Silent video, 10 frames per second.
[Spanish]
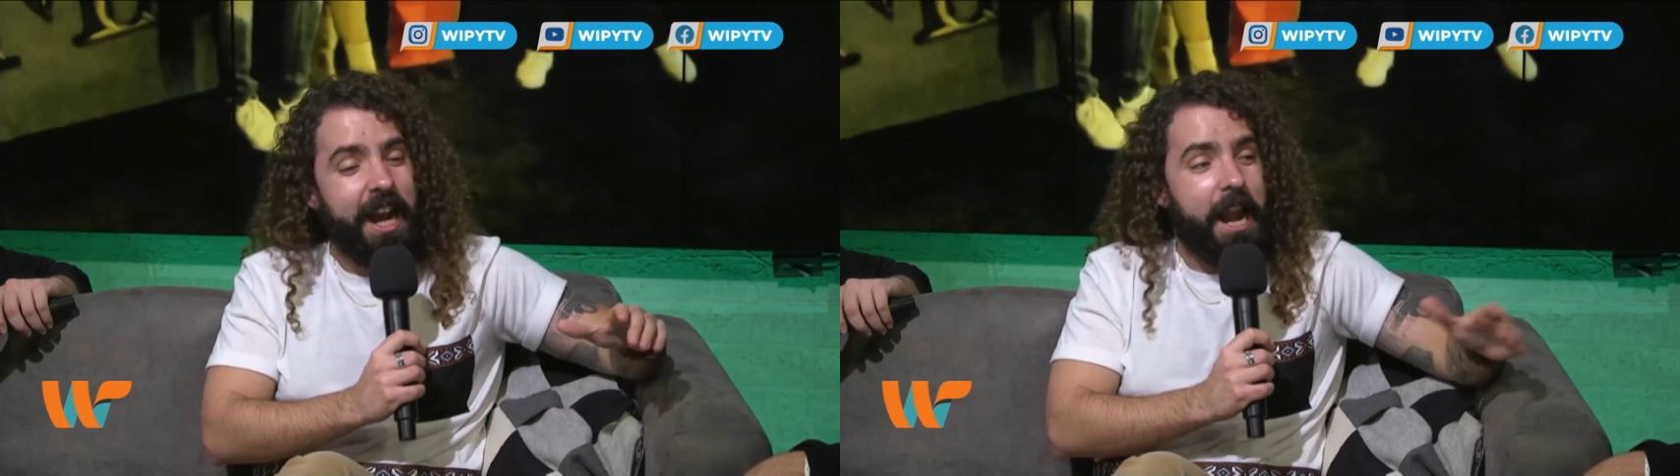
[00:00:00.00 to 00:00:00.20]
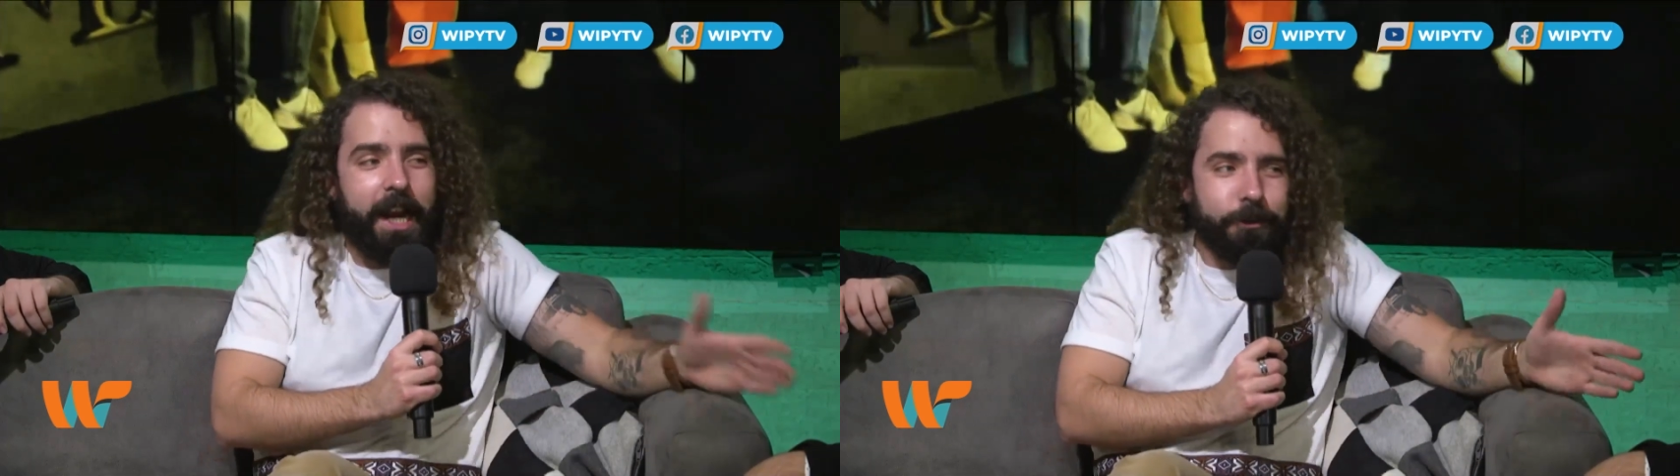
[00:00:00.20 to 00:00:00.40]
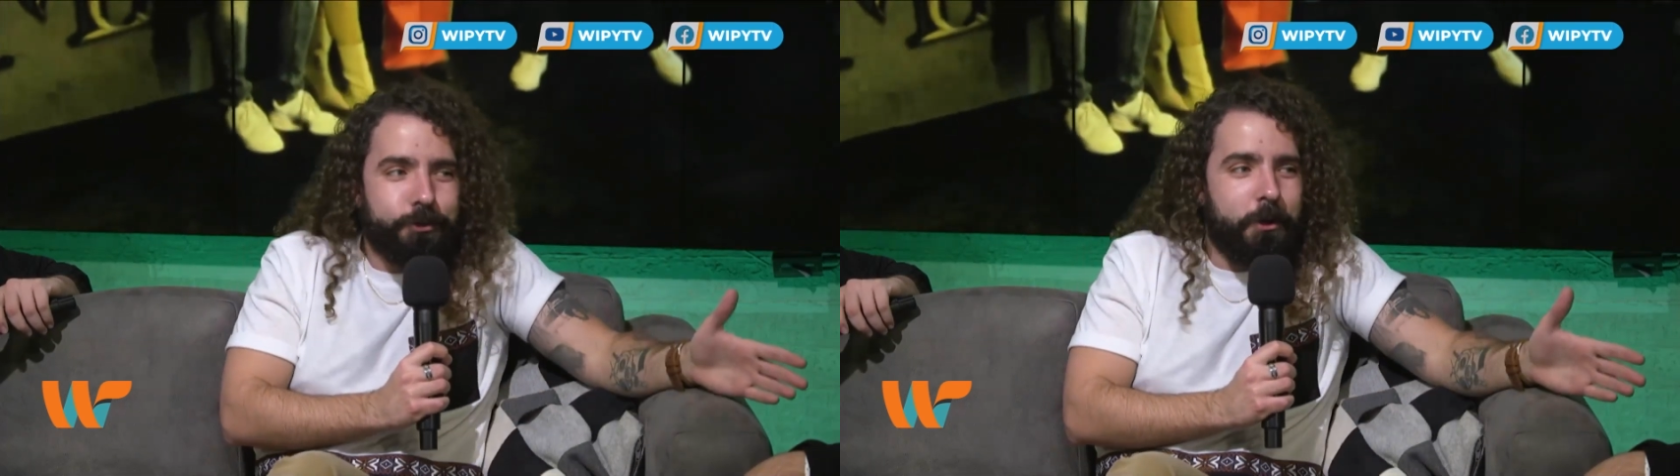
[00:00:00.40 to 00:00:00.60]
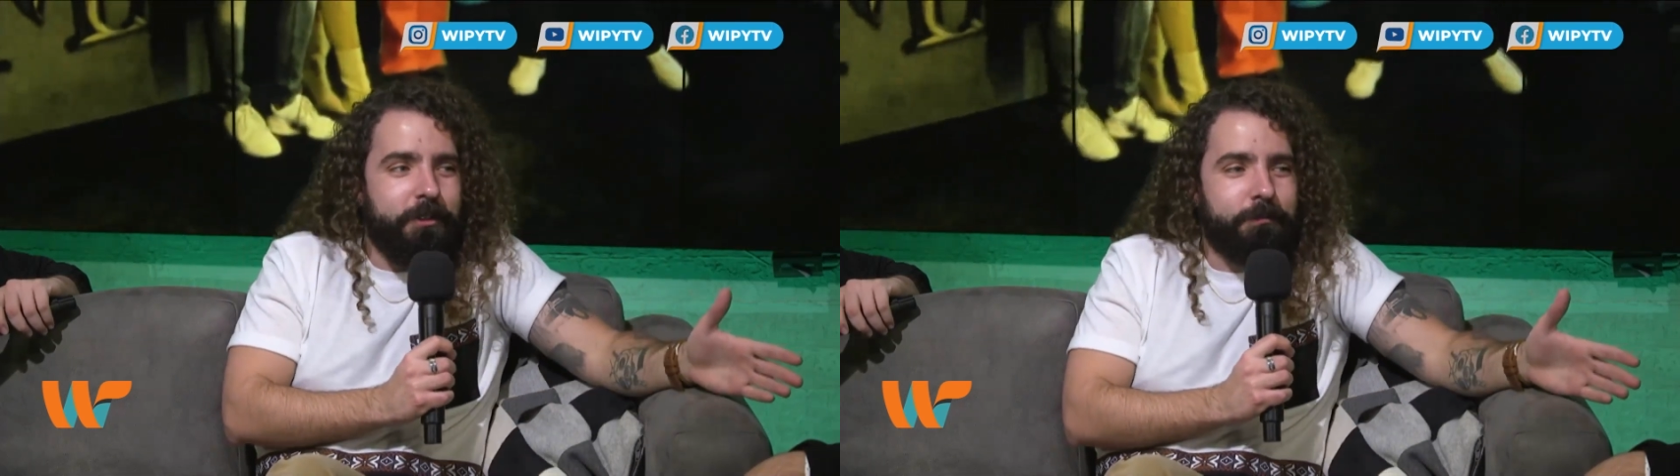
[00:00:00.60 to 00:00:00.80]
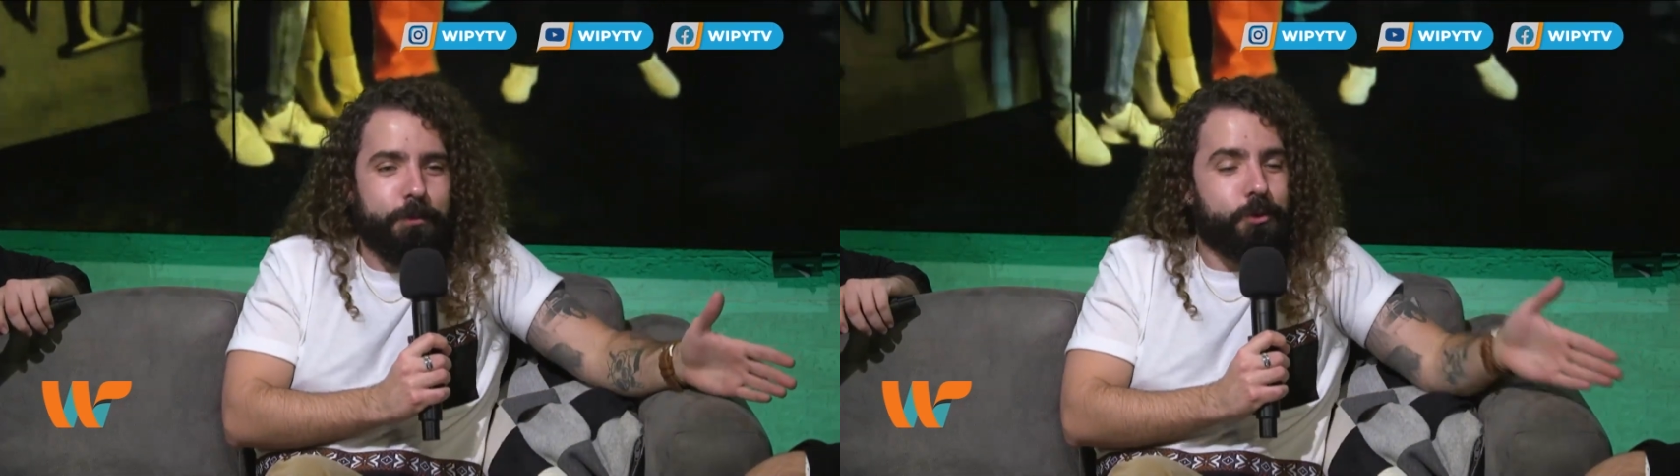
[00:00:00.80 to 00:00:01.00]
La
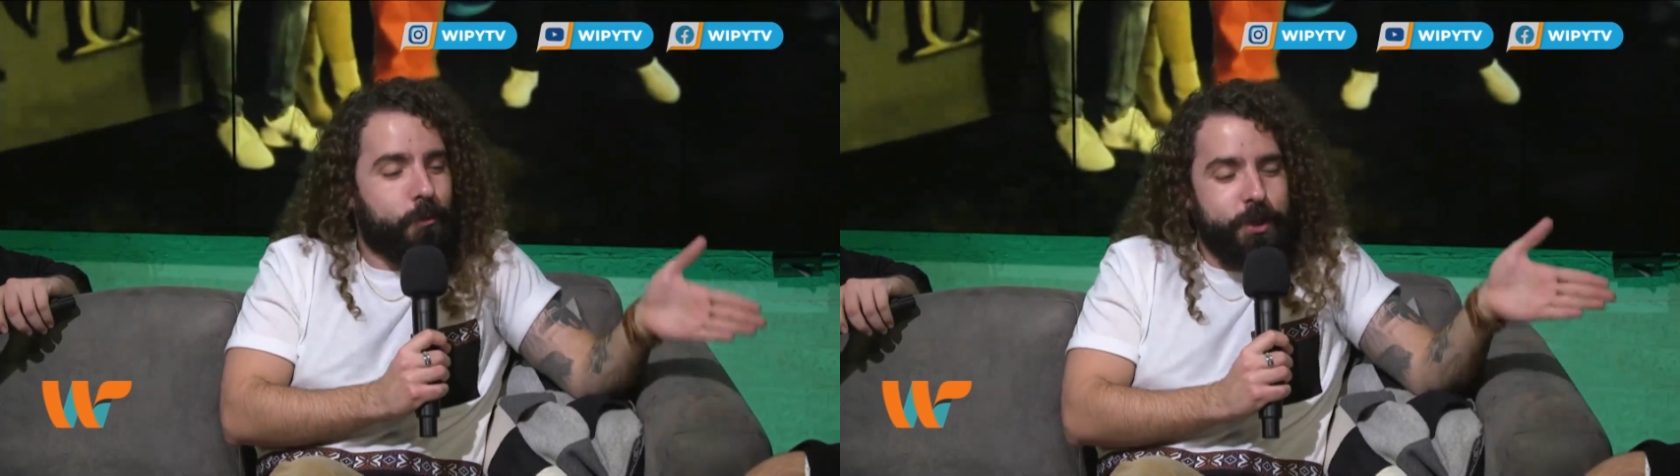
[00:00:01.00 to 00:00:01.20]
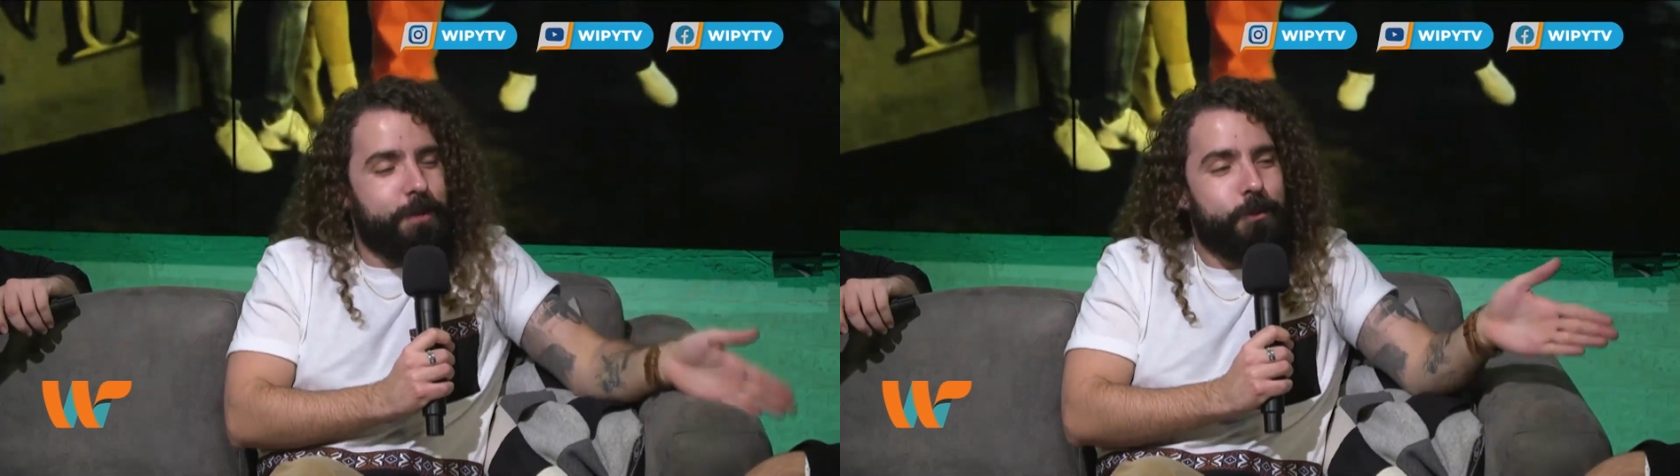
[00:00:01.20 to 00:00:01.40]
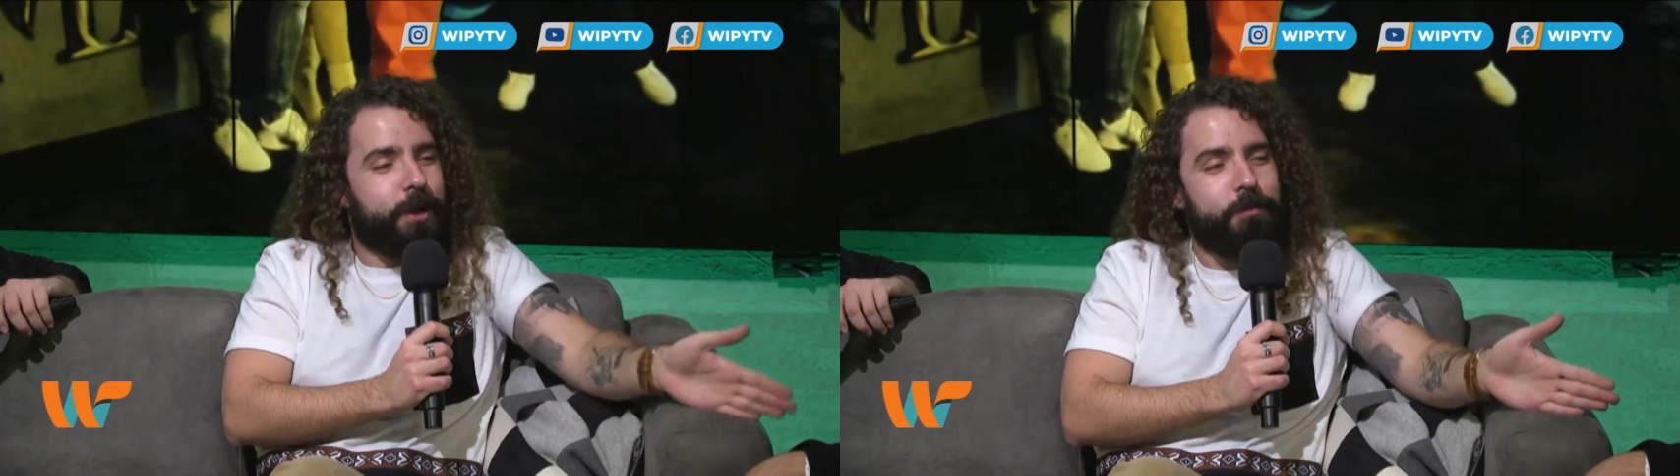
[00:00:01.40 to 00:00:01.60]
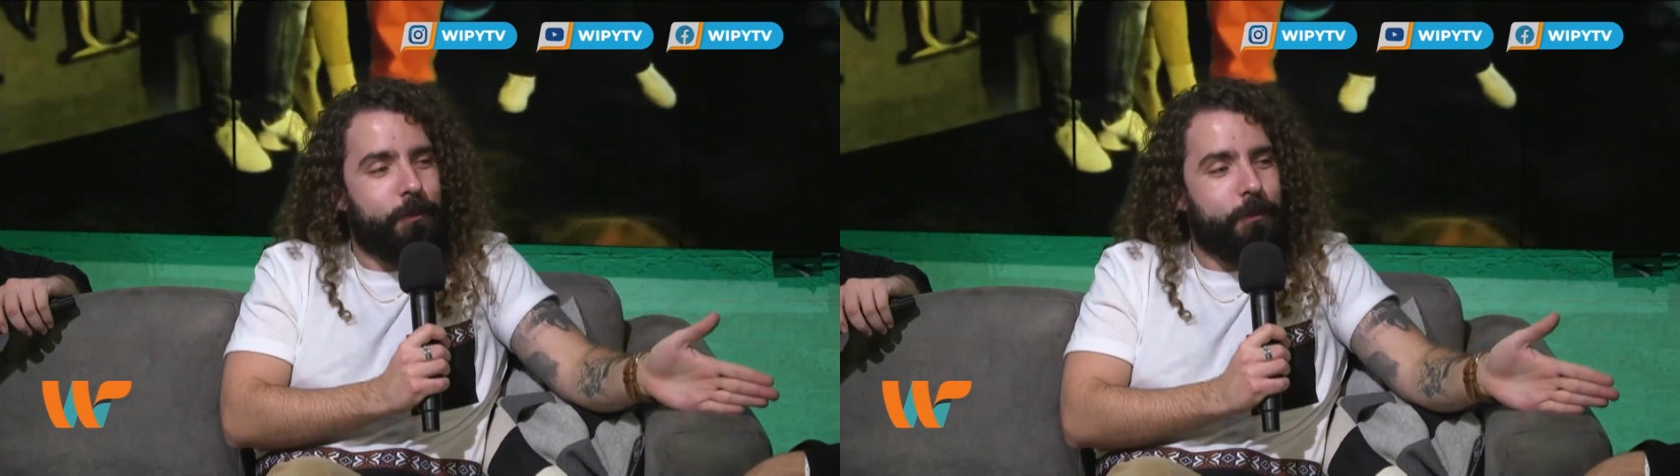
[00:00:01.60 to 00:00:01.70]
canción, pues como lleva un ritmo